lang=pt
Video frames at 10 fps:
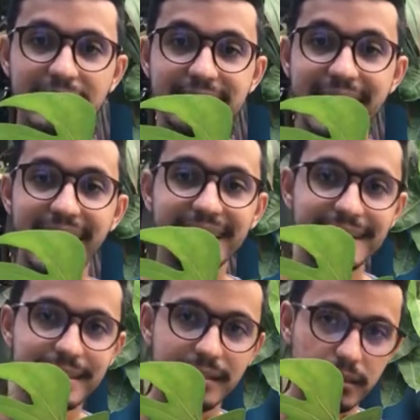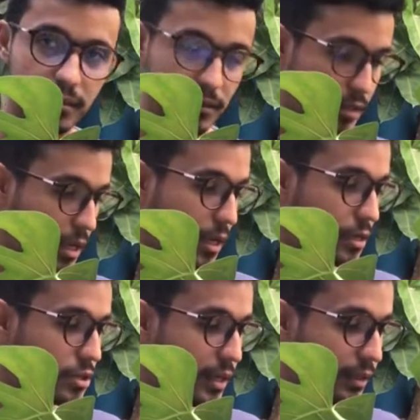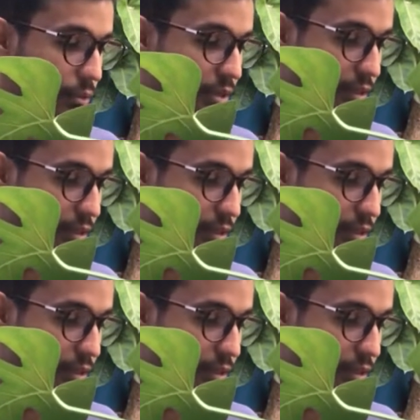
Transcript: as raízes já não